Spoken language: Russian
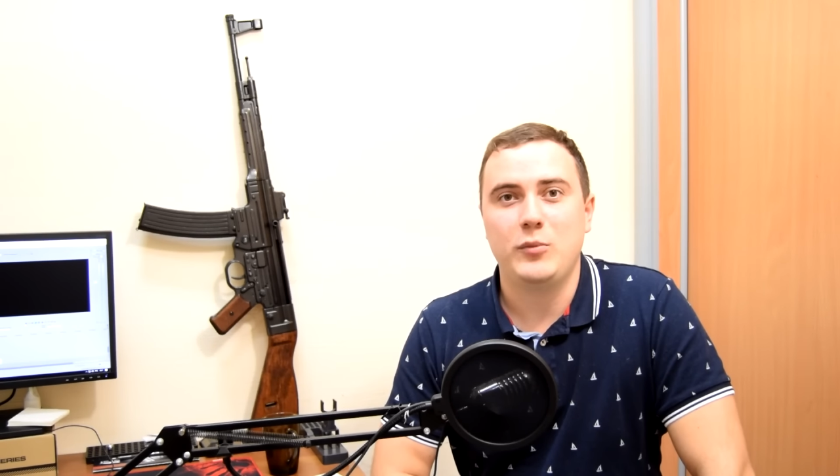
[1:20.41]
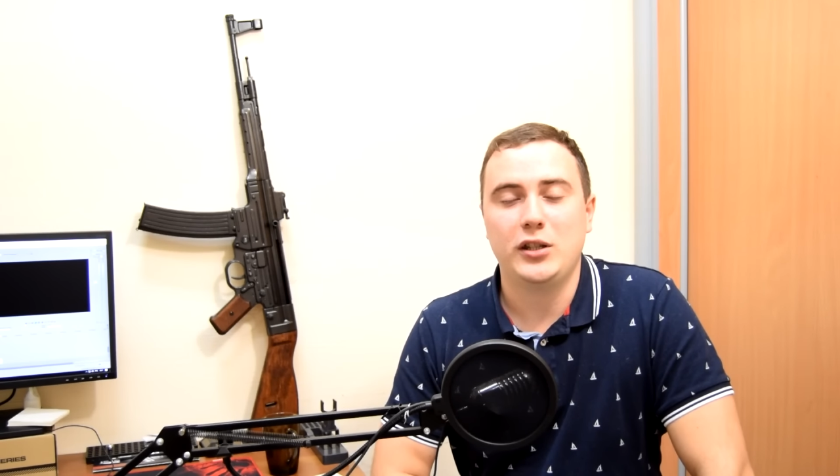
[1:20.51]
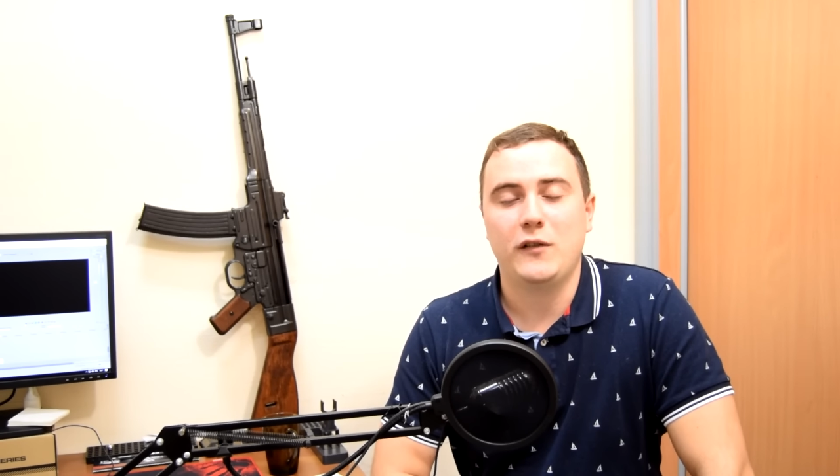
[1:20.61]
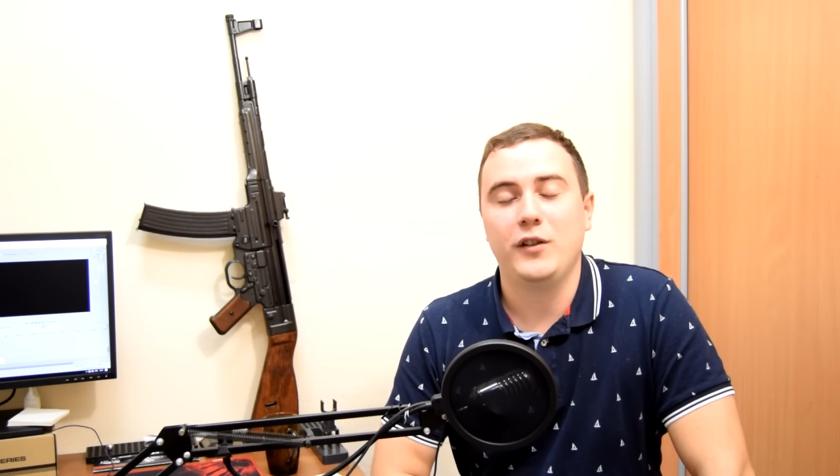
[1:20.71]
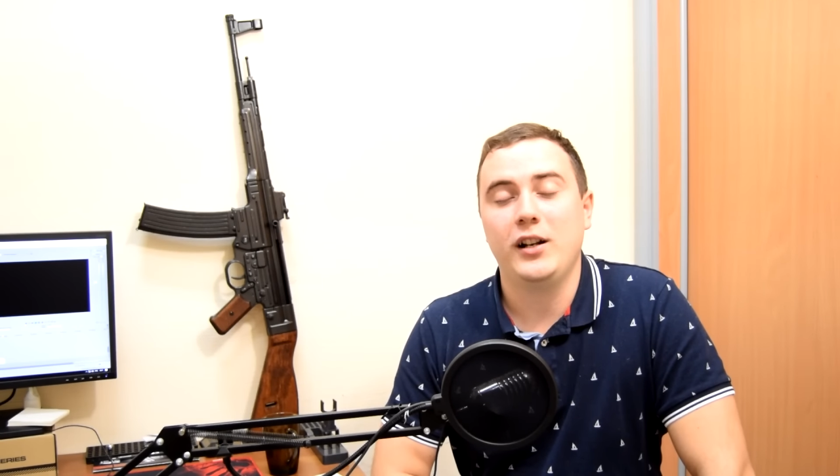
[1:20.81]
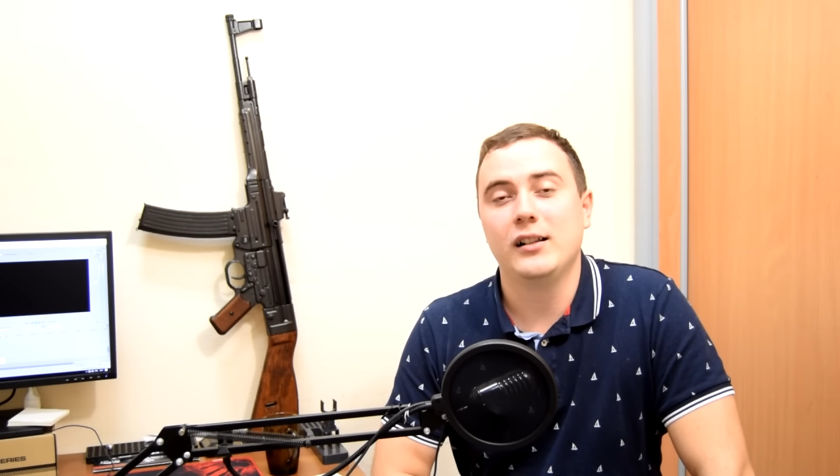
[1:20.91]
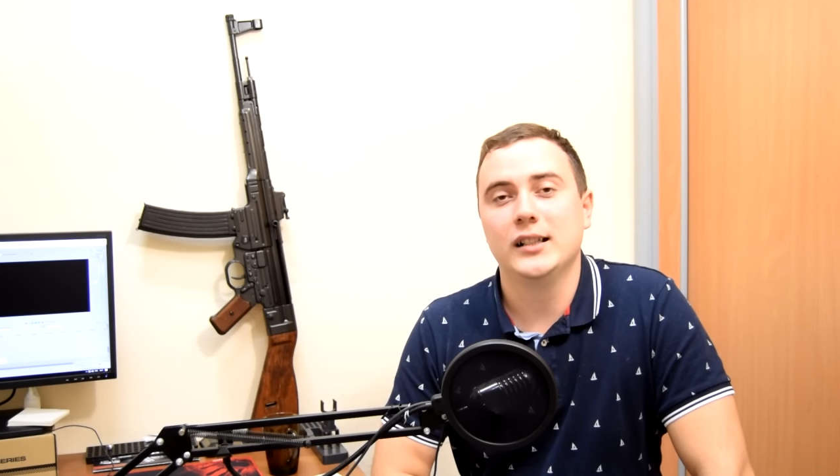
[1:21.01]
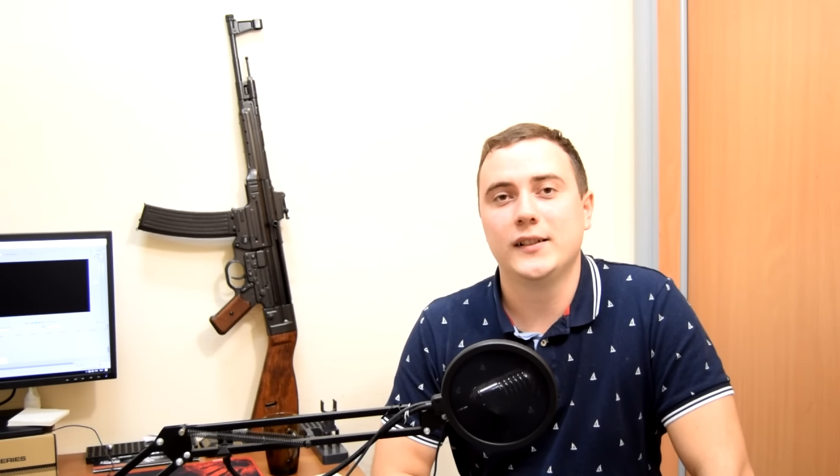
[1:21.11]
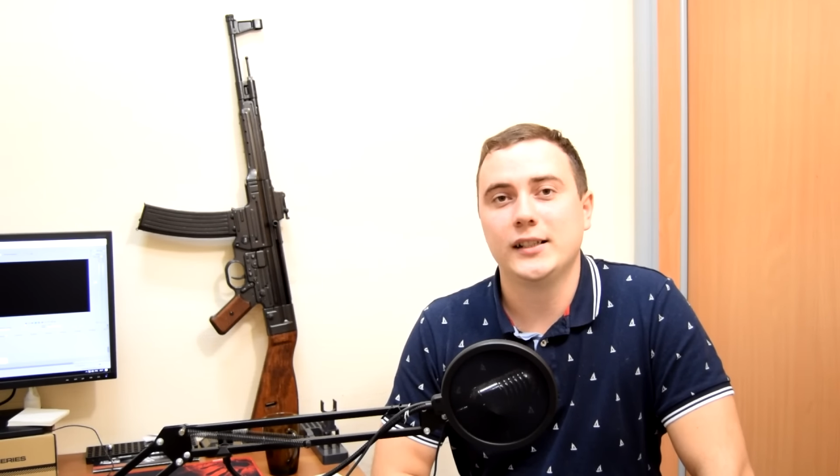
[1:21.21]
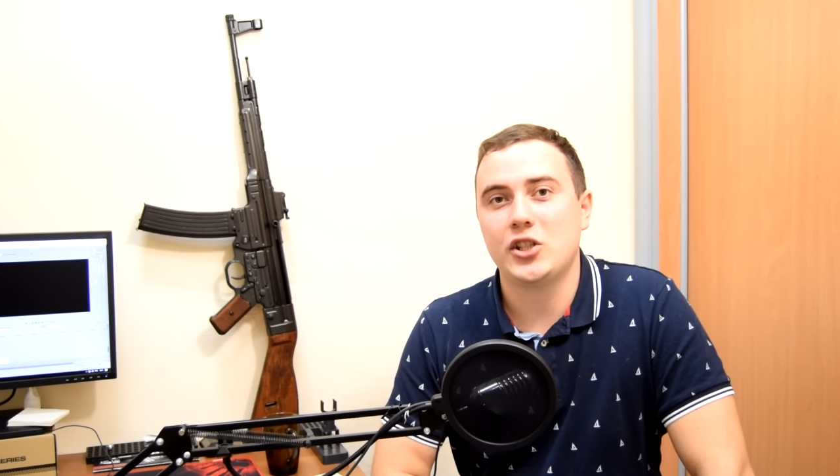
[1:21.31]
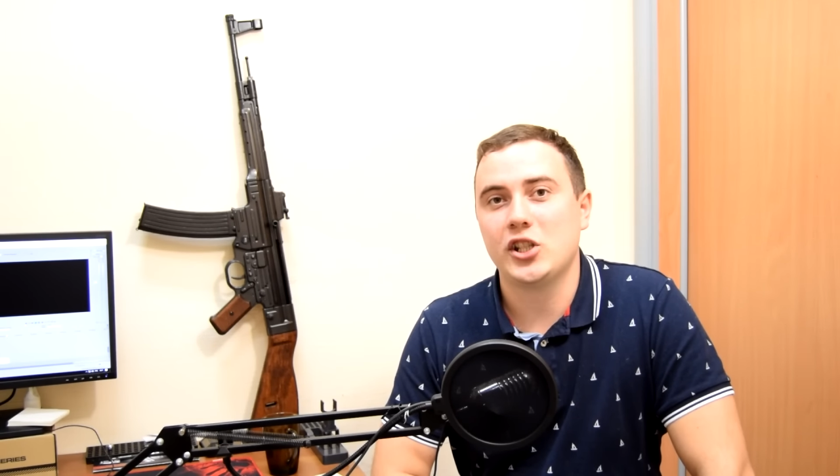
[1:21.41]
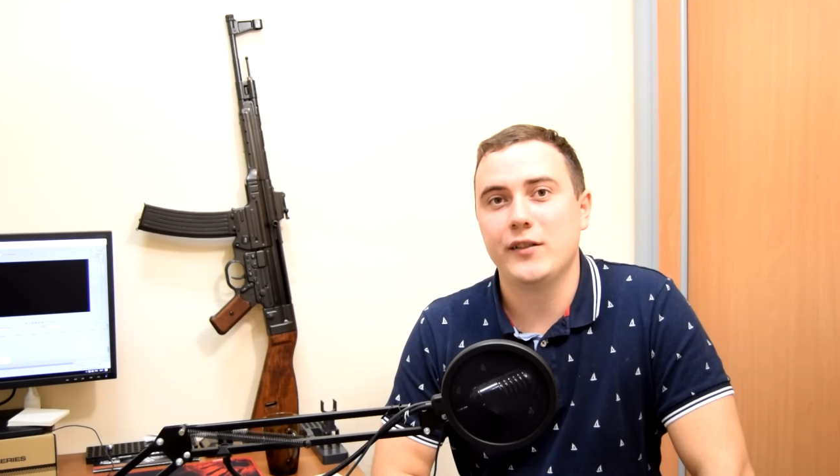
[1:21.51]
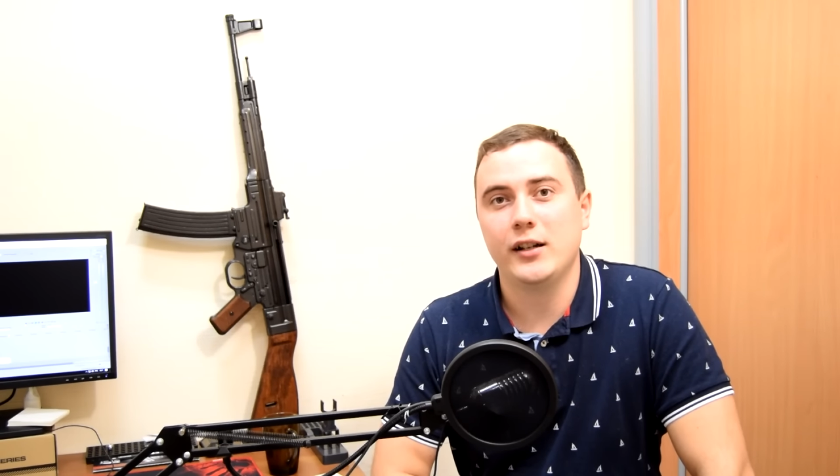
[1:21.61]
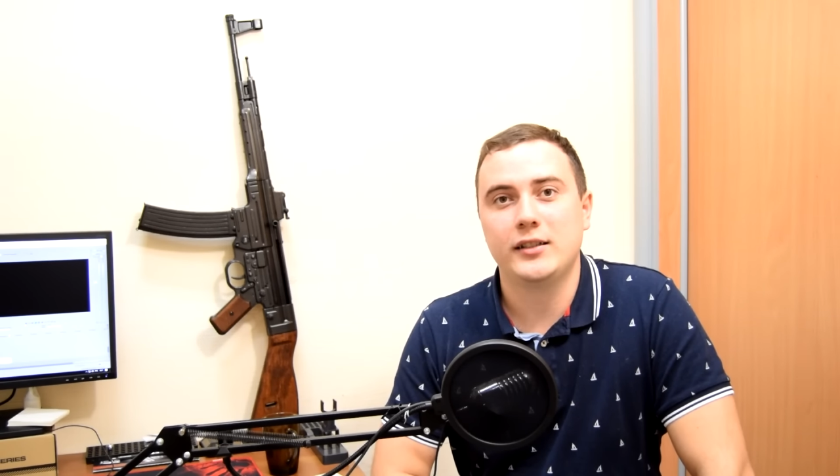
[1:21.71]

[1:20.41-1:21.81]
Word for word: метров, играло 20 человек,